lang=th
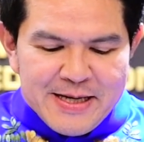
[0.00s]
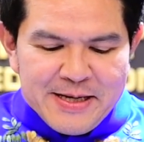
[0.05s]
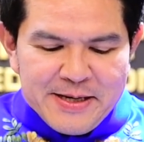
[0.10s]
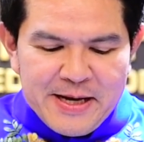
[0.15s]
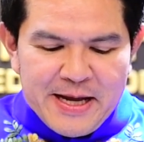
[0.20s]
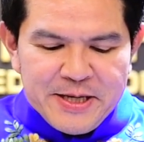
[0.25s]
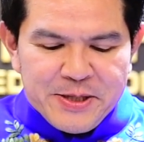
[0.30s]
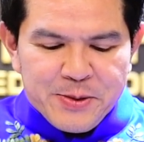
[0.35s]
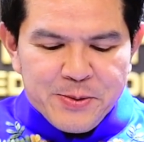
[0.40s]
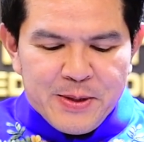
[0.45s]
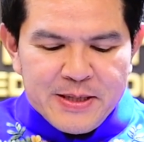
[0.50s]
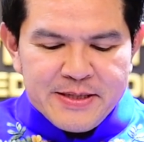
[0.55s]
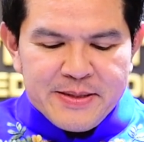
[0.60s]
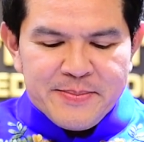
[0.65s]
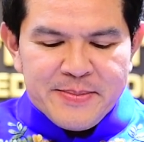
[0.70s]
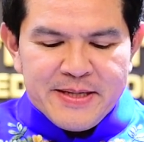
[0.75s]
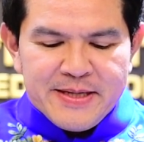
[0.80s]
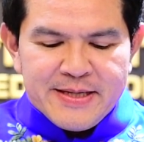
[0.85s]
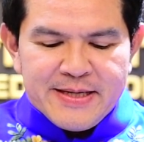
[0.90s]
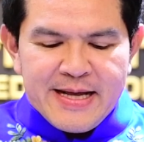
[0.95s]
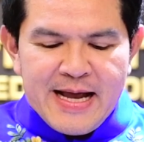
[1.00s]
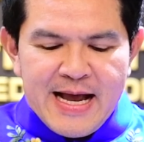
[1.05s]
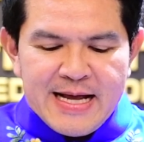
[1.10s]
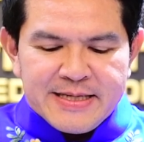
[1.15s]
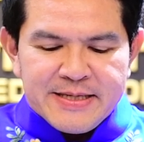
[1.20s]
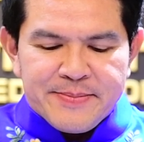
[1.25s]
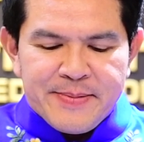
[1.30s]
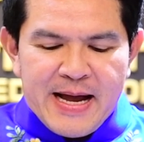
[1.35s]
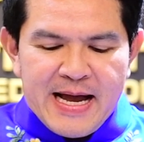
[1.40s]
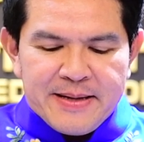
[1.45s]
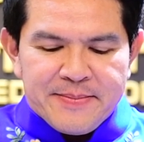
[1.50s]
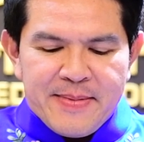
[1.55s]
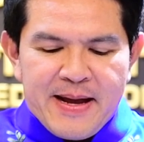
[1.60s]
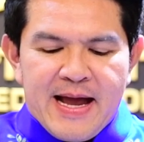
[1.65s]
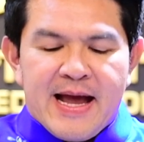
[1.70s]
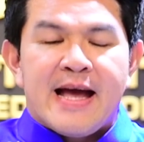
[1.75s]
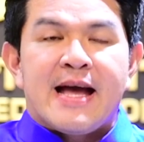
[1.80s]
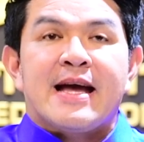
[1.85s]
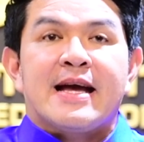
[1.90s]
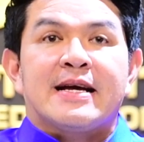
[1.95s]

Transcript: ในช่วงดำเนินงานที่ผ่านมา